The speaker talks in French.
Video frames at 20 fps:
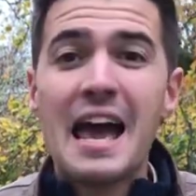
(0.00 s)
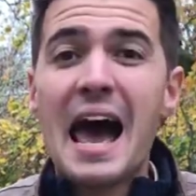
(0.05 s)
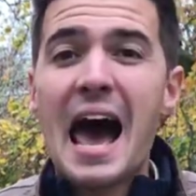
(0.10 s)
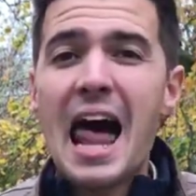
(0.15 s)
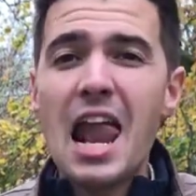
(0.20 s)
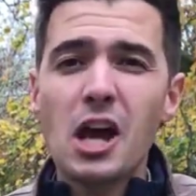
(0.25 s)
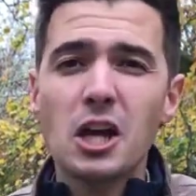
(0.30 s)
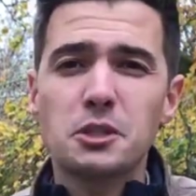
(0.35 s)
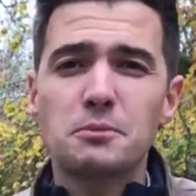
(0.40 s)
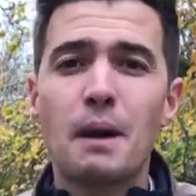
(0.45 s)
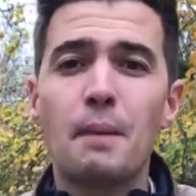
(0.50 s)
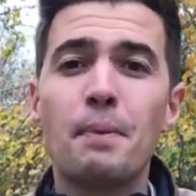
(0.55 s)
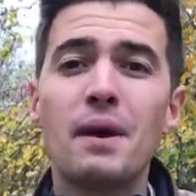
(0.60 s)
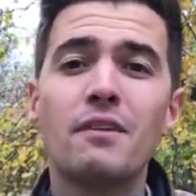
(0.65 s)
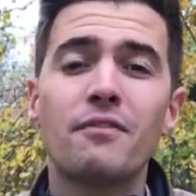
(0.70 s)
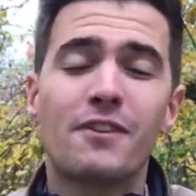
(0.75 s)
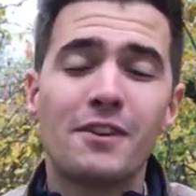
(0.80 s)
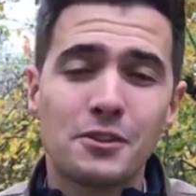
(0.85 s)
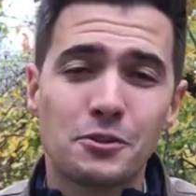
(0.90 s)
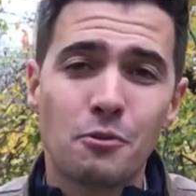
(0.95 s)
Alors, je m'appelle
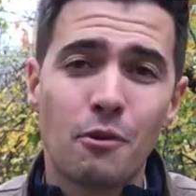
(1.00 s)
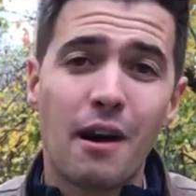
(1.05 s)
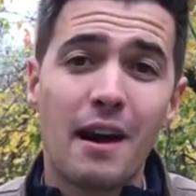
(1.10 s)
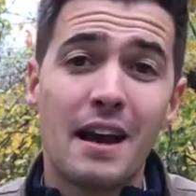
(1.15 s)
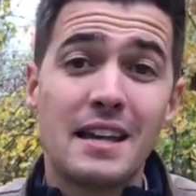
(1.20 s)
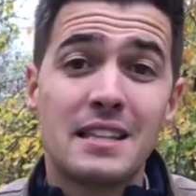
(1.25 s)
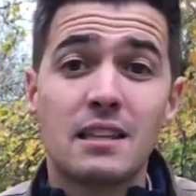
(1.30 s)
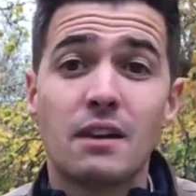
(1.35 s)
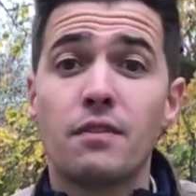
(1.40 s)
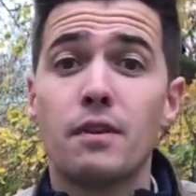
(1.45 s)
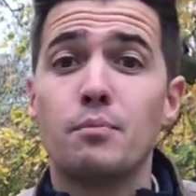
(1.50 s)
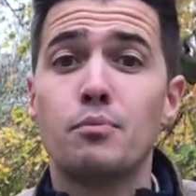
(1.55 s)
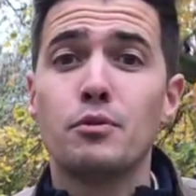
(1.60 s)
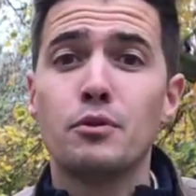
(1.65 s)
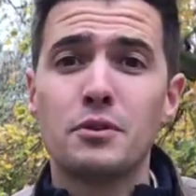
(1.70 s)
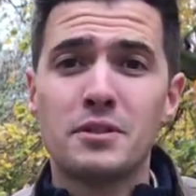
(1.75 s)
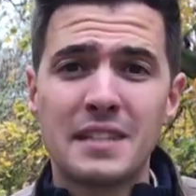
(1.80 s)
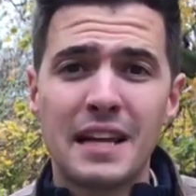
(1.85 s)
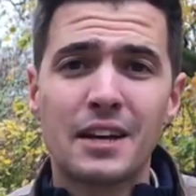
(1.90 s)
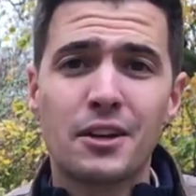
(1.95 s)
François et ça fait plus
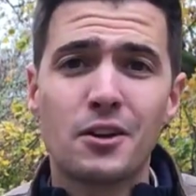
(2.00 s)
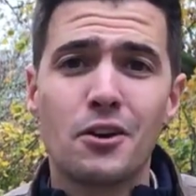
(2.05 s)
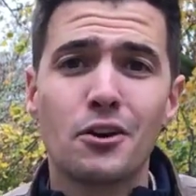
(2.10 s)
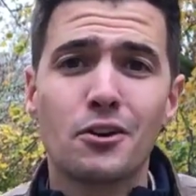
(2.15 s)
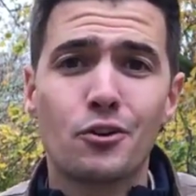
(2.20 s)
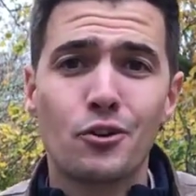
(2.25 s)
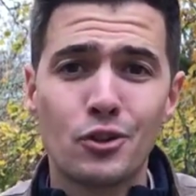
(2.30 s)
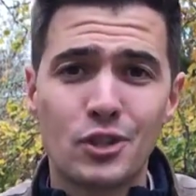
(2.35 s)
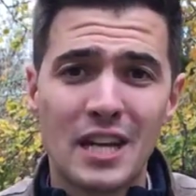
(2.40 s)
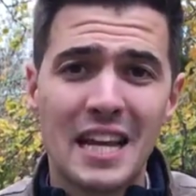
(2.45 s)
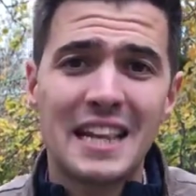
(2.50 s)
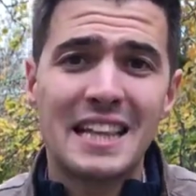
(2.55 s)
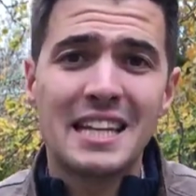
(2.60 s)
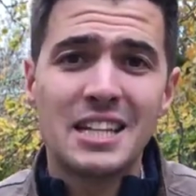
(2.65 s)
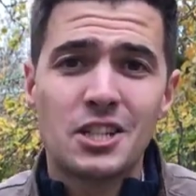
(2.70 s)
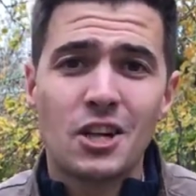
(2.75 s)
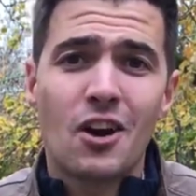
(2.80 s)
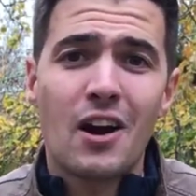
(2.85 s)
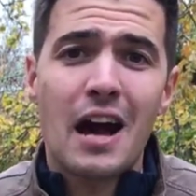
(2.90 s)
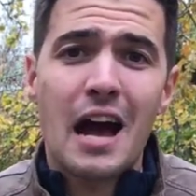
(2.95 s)
de 5 ans que j'aide les
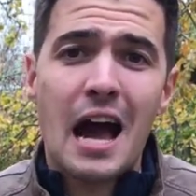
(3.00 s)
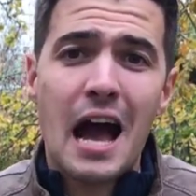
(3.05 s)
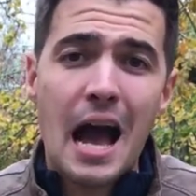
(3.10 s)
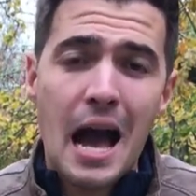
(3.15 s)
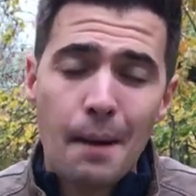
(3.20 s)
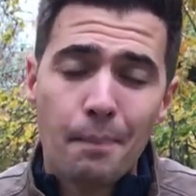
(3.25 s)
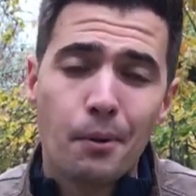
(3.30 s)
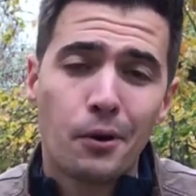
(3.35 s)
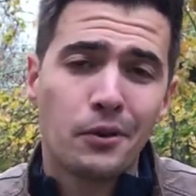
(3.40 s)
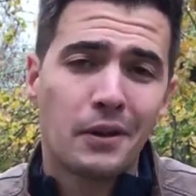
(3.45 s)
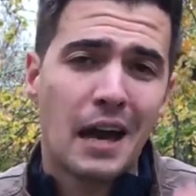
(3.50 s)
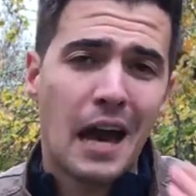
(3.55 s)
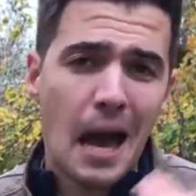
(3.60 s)
gens à apprendre.